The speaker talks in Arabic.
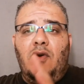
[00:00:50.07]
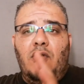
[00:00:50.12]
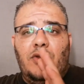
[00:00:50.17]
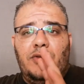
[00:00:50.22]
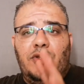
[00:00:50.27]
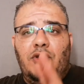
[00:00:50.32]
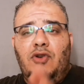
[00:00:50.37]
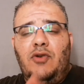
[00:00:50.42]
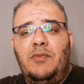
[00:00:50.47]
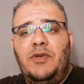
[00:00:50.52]

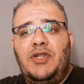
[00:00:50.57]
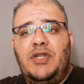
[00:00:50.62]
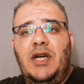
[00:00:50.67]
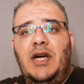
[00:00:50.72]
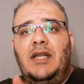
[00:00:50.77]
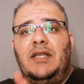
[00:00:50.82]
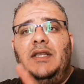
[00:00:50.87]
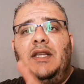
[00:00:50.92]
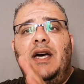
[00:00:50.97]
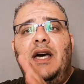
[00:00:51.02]
أعطيكم إن
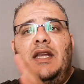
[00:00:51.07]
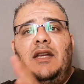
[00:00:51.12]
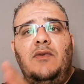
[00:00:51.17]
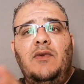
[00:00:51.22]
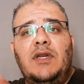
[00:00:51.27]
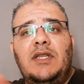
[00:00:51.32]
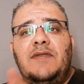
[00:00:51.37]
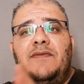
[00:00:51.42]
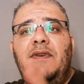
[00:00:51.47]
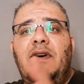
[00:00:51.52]
شاء الله
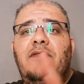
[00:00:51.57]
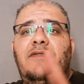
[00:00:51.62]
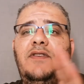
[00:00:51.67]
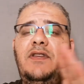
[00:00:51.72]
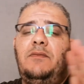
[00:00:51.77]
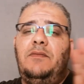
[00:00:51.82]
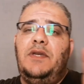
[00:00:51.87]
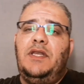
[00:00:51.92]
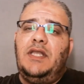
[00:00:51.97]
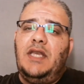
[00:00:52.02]
الوصفة
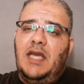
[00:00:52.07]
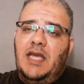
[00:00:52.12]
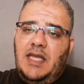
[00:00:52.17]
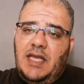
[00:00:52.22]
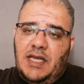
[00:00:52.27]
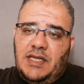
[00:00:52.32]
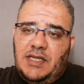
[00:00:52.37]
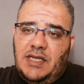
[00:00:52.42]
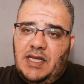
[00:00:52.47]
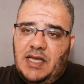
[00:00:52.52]
في
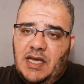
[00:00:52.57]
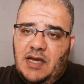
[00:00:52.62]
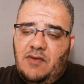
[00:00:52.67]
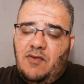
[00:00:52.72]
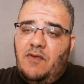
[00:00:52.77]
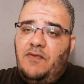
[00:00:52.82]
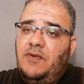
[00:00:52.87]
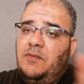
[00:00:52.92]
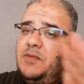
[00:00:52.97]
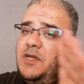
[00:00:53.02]
بدايتها
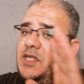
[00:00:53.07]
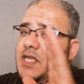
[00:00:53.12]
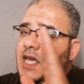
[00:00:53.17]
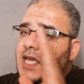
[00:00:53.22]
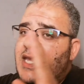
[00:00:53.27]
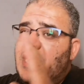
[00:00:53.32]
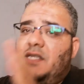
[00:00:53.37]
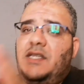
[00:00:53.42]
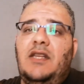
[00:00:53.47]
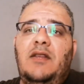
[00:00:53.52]
وفي
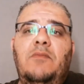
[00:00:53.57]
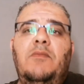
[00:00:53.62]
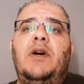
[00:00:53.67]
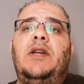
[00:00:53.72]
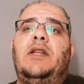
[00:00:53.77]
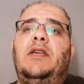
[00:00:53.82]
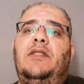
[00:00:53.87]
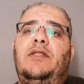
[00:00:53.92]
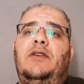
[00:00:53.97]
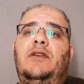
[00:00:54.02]
بداية
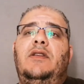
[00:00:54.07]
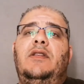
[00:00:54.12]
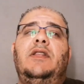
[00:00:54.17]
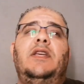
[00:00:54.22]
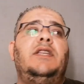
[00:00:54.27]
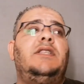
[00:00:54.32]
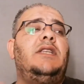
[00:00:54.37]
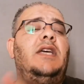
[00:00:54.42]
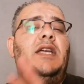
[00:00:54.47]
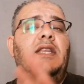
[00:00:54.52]
المرض
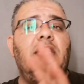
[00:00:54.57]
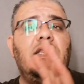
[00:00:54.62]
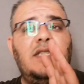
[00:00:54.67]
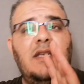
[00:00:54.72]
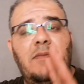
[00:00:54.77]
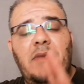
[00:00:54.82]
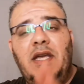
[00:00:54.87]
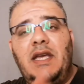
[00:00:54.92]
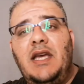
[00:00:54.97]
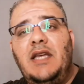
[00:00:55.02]
ليس أن
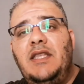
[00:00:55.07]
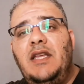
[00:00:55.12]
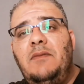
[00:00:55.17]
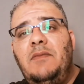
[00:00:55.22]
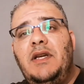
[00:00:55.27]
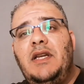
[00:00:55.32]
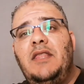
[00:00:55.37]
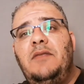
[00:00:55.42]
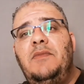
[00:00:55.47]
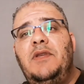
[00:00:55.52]
يتمكن
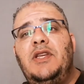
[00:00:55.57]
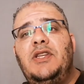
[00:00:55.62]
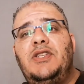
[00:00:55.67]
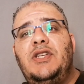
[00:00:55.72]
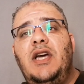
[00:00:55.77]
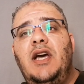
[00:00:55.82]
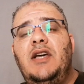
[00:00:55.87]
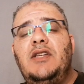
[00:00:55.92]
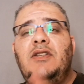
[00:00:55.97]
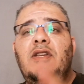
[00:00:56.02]
المرض من
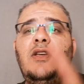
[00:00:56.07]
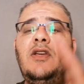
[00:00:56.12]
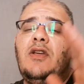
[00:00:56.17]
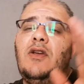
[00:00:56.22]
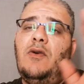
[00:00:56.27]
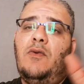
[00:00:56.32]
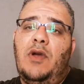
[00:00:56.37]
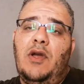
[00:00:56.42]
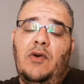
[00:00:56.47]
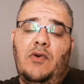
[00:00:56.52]
الشخص
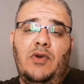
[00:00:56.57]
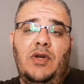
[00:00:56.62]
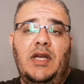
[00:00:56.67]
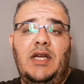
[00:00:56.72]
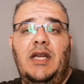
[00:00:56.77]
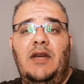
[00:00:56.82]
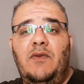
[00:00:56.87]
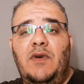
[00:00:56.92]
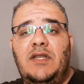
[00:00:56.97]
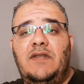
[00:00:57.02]
ويقول
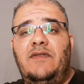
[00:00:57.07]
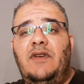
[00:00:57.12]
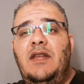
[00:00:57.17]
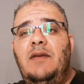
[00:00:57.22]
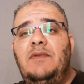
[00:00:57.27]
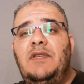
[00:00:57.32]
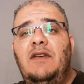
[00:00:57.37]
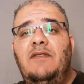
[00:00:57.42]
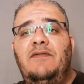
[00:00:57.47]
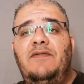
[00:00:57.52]
لك الوصفة
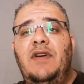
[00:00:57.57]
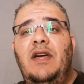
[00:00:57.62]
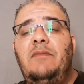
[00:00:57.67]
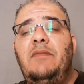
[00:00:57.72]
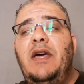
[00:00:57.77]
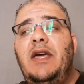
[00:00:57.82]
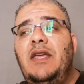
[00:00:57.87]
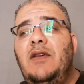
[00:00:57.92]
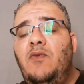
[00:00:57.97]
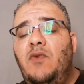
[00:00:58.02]
لم تنفع
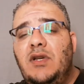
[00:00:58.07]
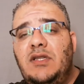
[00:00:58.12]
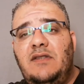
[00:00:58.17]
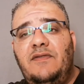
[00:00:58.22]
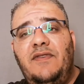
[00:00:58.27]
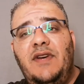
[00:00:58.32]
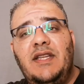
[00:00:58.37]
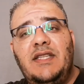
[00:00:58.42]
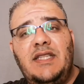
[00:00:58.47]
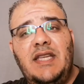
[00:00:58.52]
معي
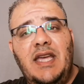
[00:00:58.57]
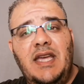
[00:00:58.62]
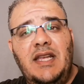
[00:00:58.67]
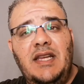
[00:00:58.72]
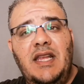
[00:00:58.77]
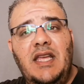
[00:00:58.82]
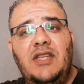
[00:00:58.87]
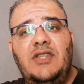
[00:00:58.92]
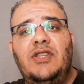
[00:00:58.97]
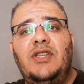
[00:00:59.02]
وصفة
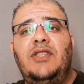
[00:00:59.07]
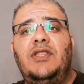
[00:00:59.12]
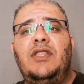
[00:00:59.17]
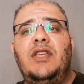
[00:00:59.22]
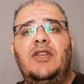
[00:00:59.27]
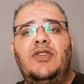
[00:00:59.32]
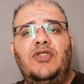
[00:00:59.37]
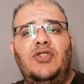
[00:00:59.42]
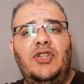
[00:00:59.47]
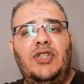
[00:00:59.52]
سهلة
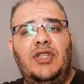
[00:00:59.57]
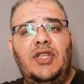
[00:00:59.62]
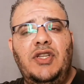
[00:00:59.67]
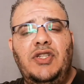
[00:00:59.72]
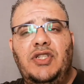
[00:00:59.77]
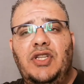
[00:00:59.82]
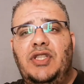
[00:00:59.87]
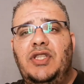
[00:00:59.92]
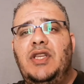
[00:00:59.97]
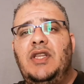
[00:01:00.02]
جدا جدا
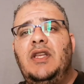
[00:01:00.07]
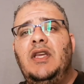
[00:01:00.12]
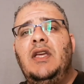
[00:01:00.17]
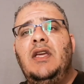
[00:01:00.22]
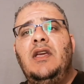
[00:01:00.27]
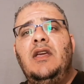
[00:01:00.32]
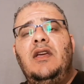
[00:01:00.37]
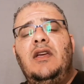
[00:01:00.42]
جدا